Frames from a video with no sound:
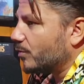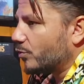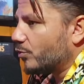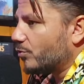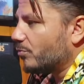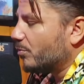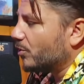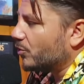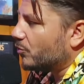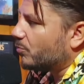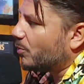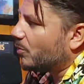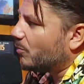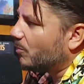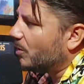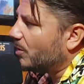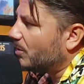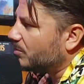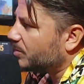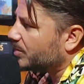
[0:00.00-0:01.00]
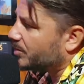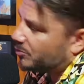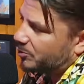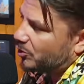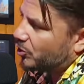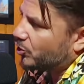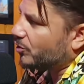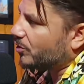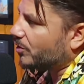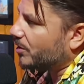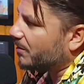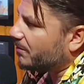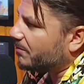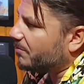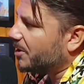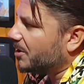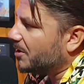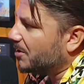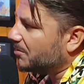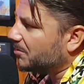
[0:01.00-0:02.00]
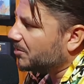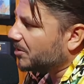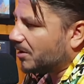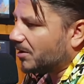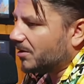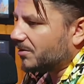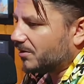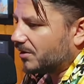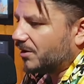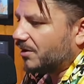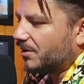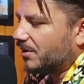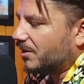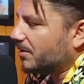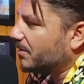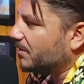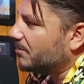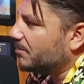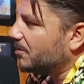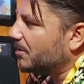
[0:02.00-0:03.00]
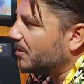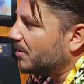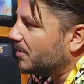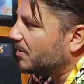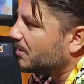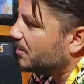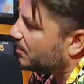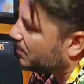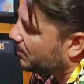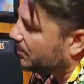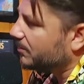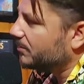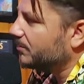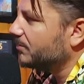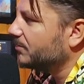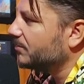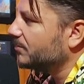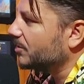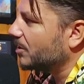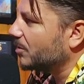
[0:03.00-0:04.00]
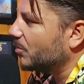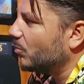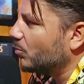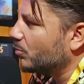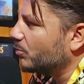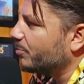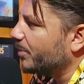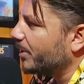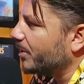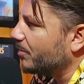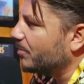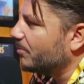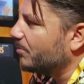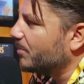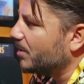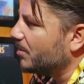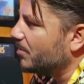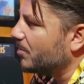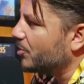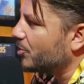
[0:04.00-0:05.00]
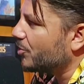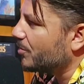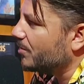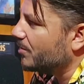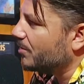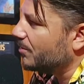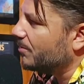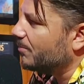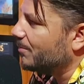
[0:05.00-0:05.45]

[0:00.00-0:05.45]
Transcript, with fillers: que tu bosses pour moi. Moi, je te kiffe bien. T'as l'air d'avoir. Euh, une grosse paire de baloches, euh, le